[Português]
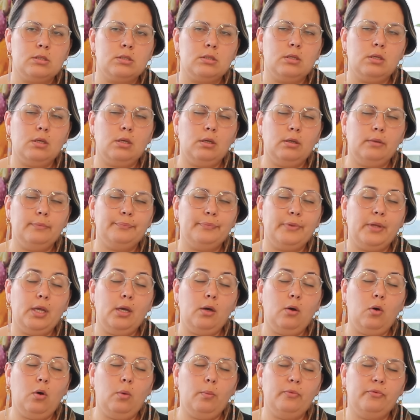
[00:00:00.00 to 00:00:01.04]
Sim.
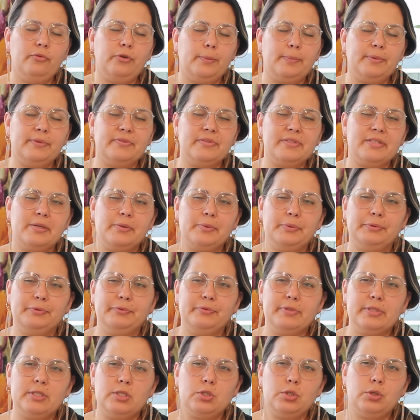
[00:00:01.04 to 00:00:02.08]
E como foi para você
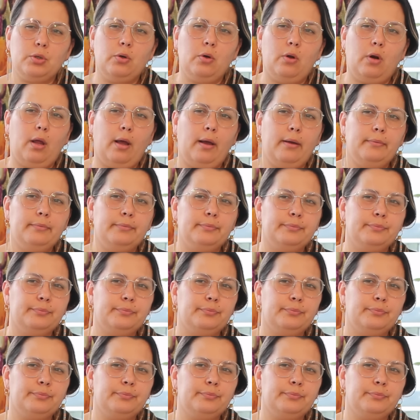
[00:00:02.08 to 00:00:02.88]
quando você chegou lá?